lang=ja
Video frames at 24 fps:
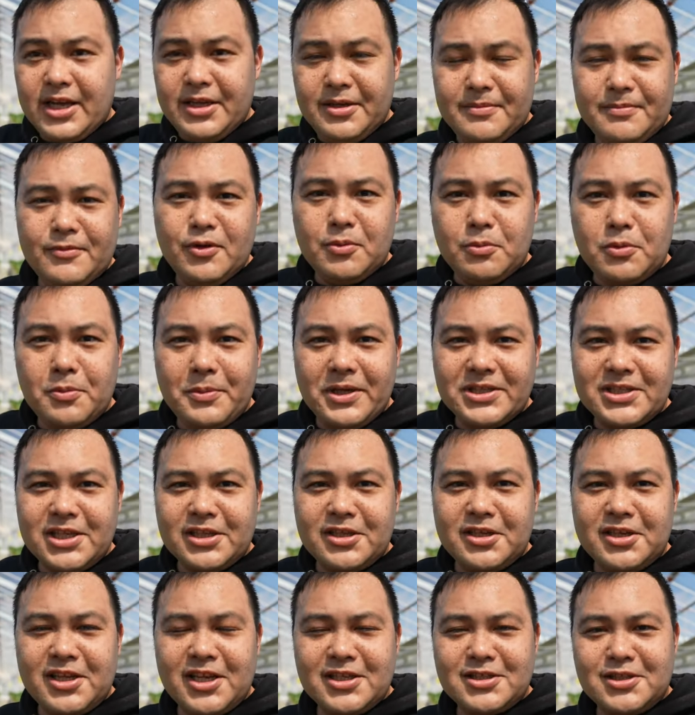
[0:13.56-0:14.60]
いどうもめ
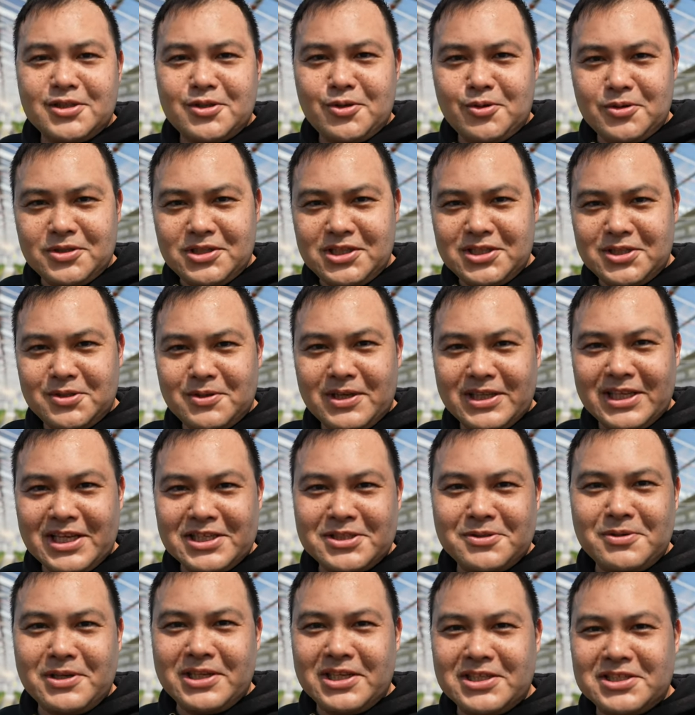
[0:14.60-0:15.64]
チャンネルです。本日
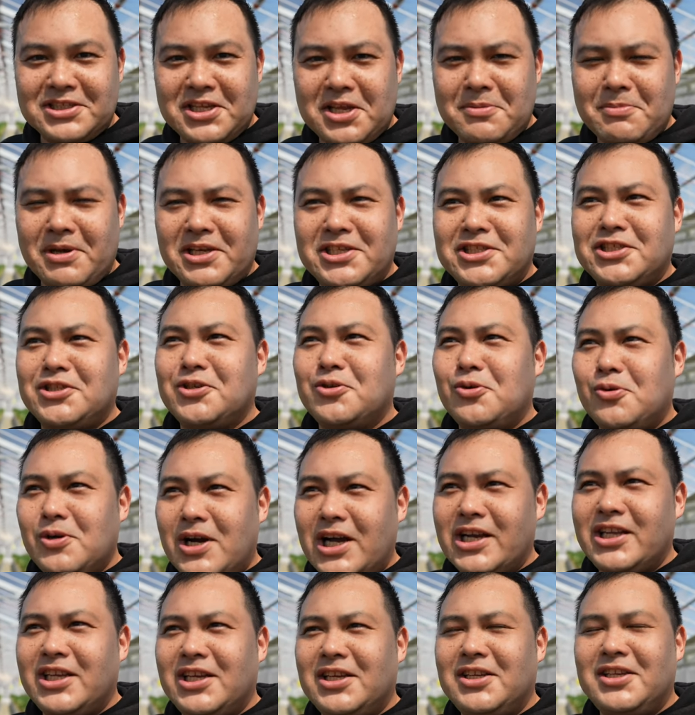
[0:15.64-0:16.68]
私はですね今いちご
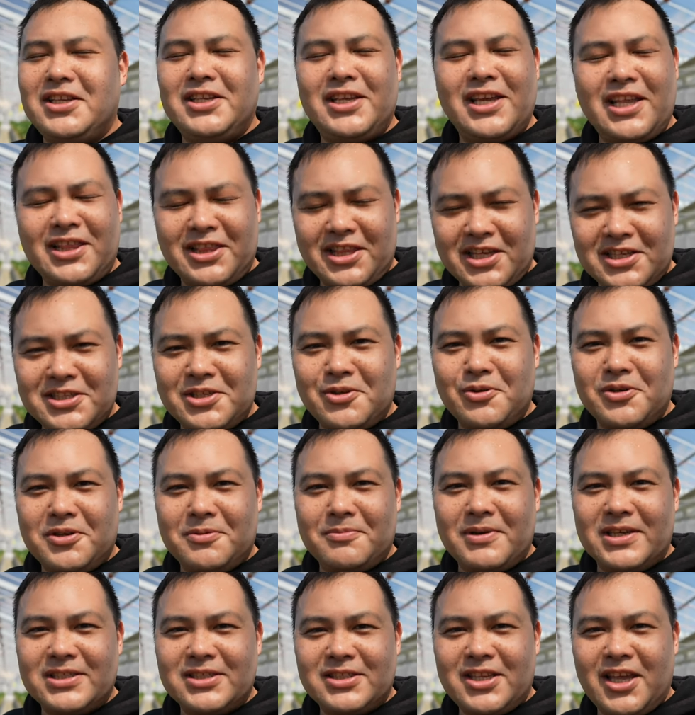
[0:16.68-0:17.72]
狩りやってきており
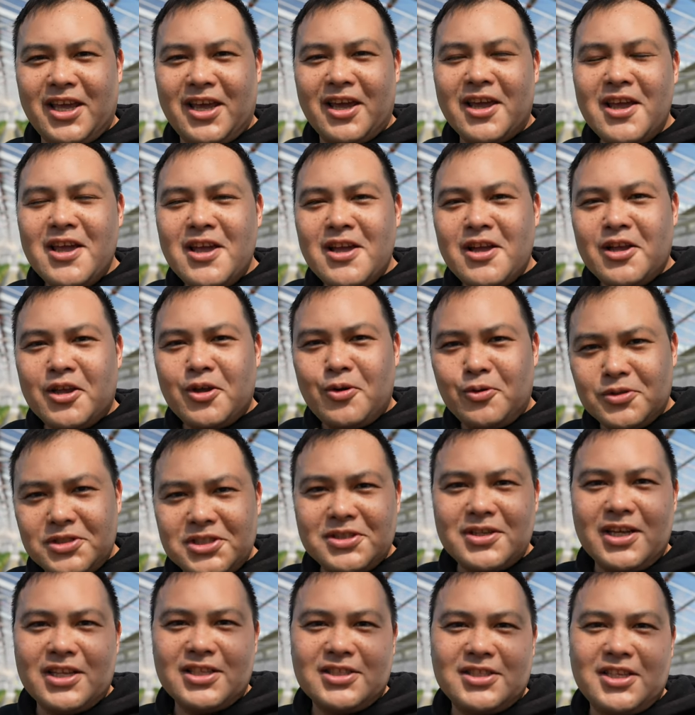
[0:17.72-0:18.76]
まして、本
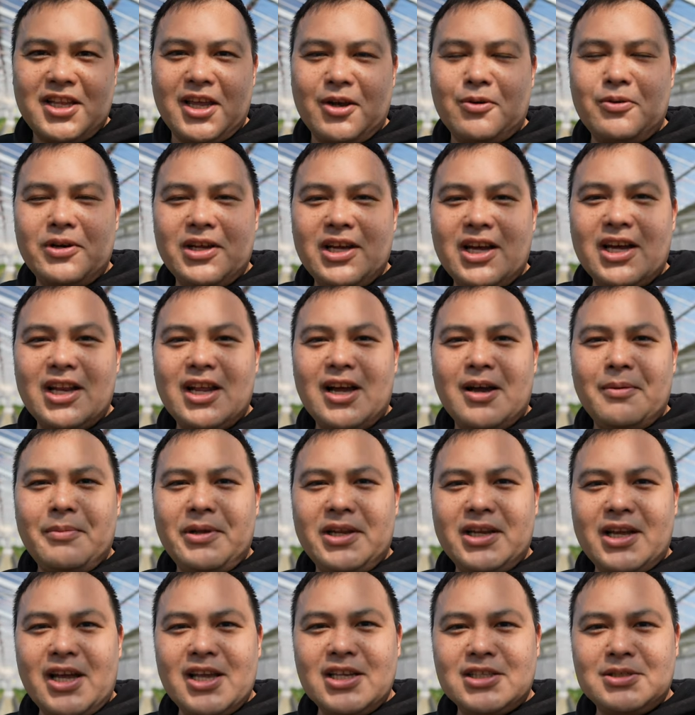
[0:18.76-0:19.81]
日はですねこれから
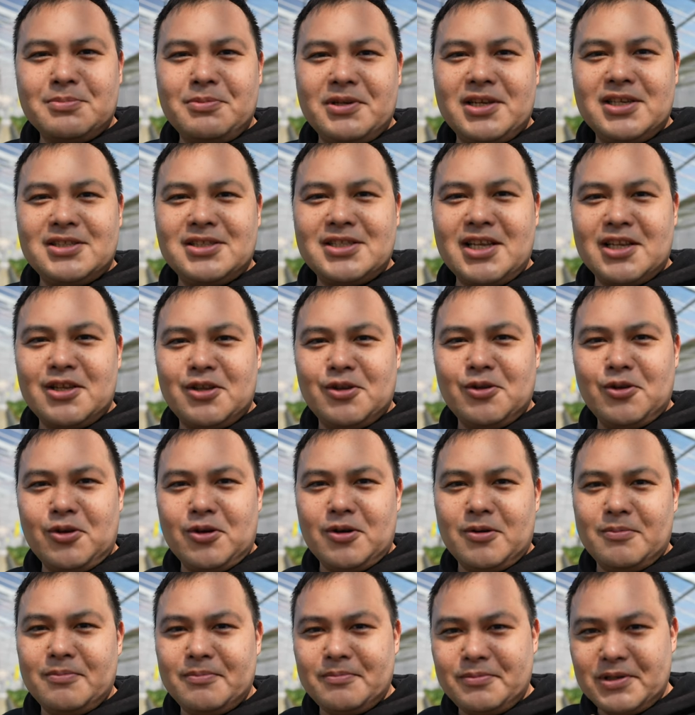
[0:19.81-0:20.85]
アメリカンエクスプレスさん
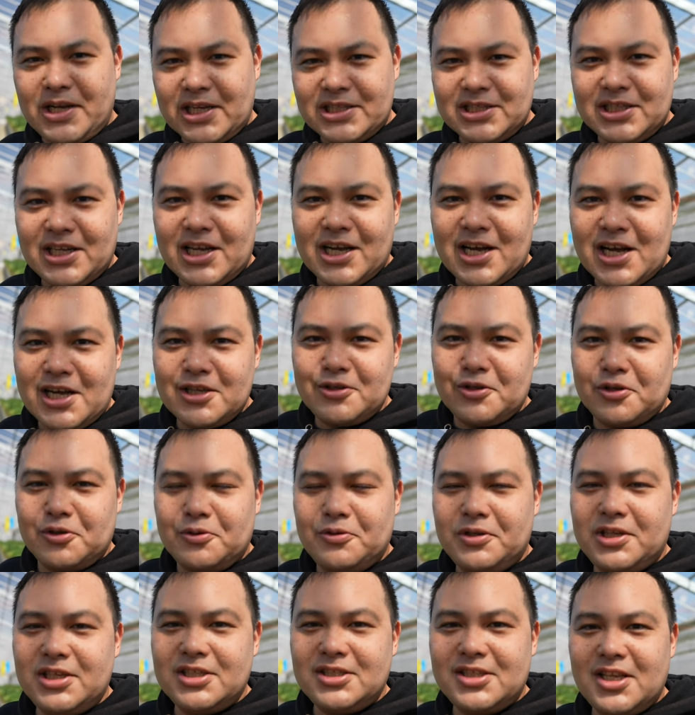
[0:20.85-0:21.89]
のプラチナカードの
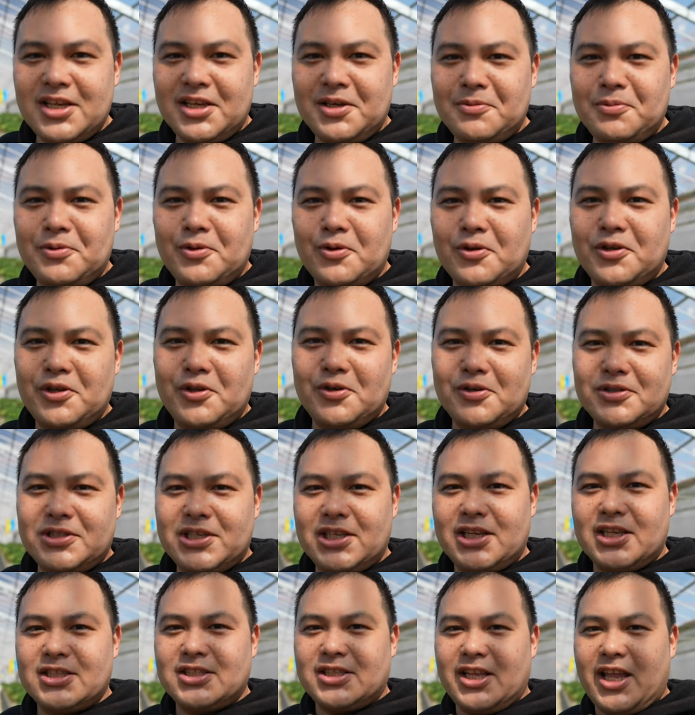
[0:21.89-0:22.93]
フリーステギフトを利用し
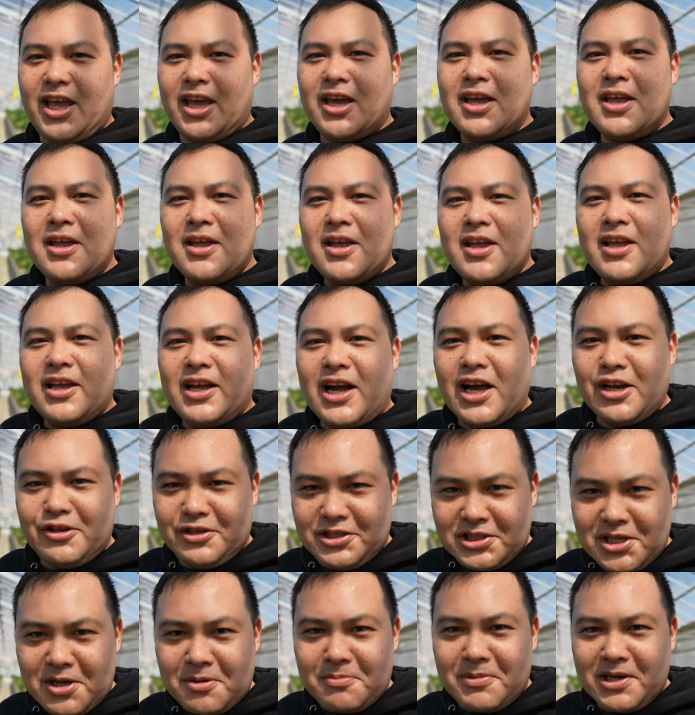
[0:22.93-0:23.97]
てですね軽
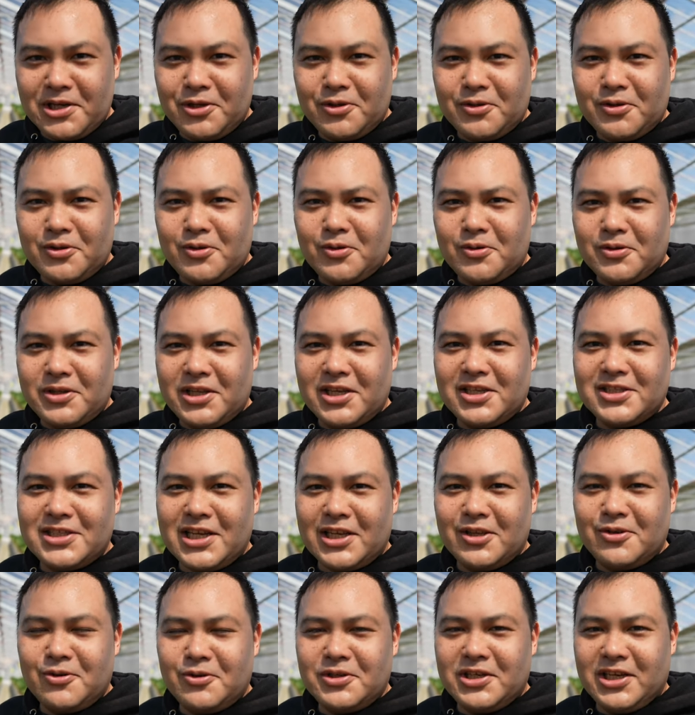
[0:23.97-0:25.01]
井沢マリオットホテル
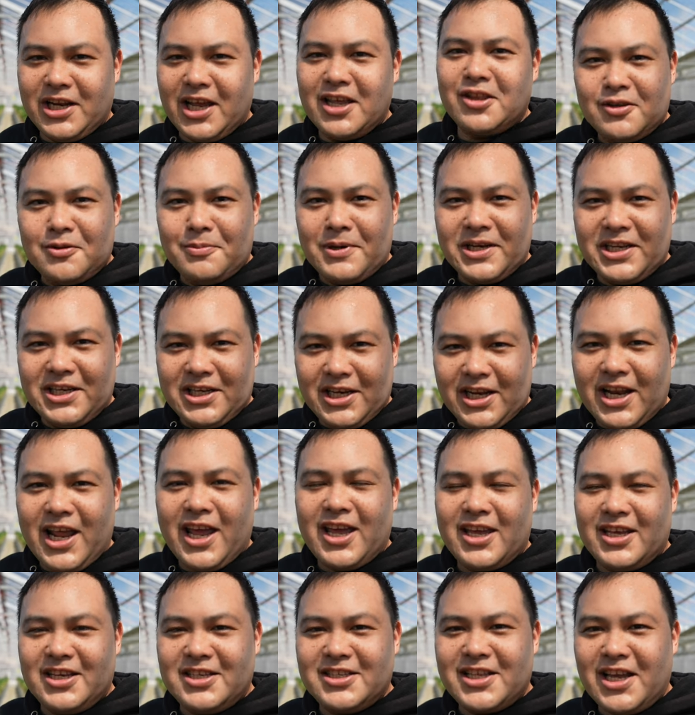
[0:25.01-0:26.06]
さんの方にね泊まりに
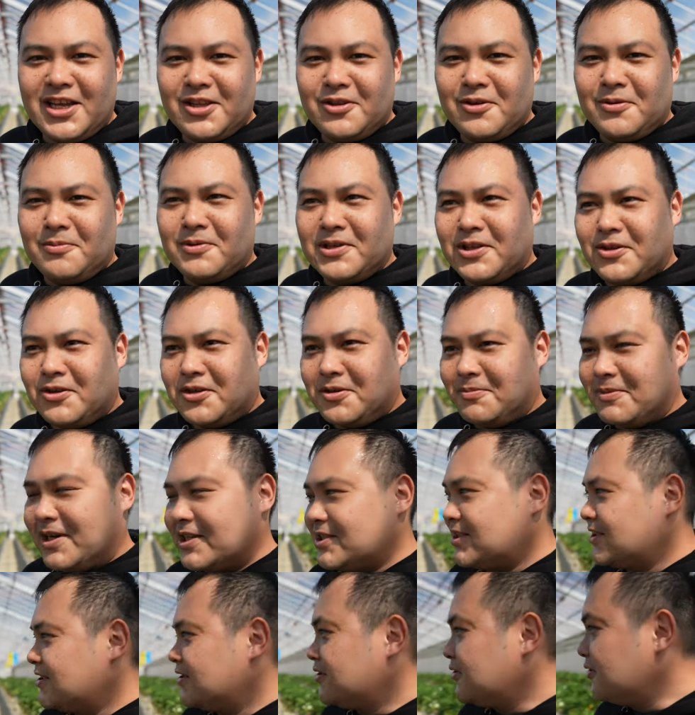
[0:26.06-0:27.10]
ね行きたいと思っておりま
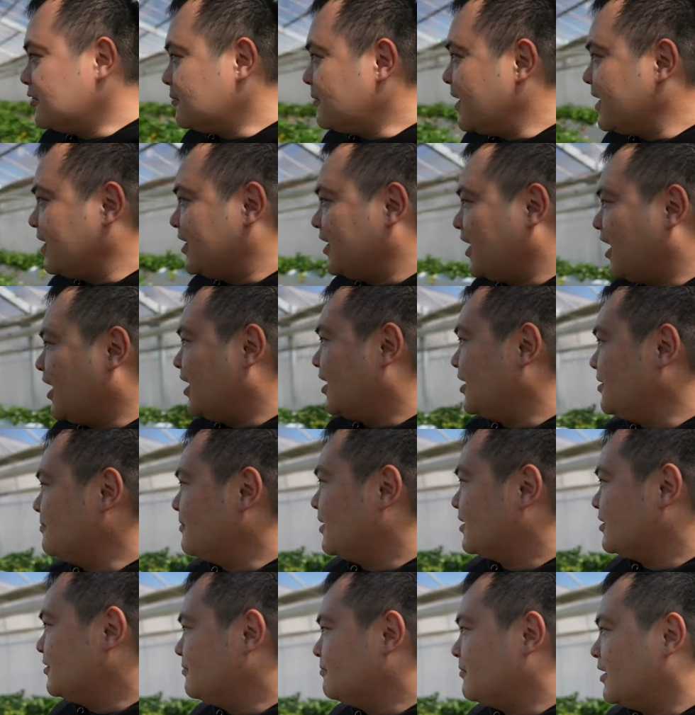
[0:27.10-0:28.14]
す。その前にね
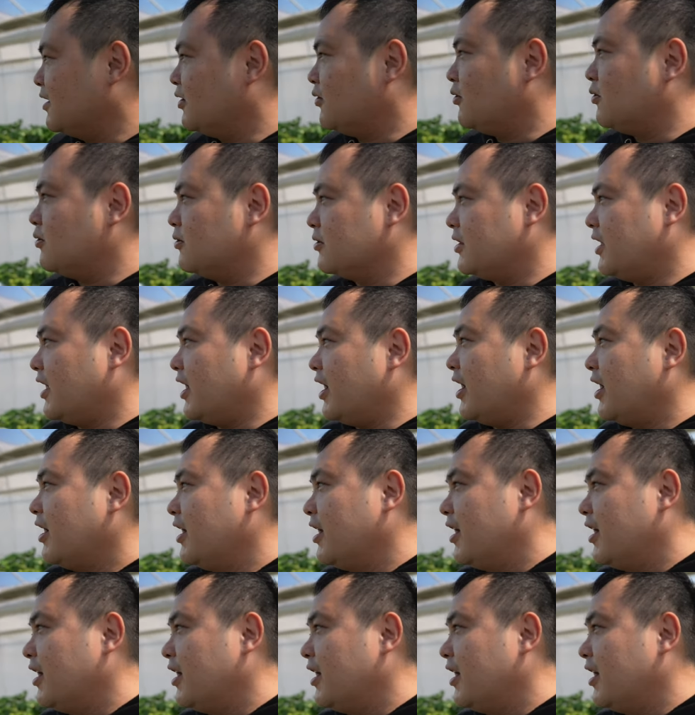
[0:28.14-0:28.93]
今群馬の方で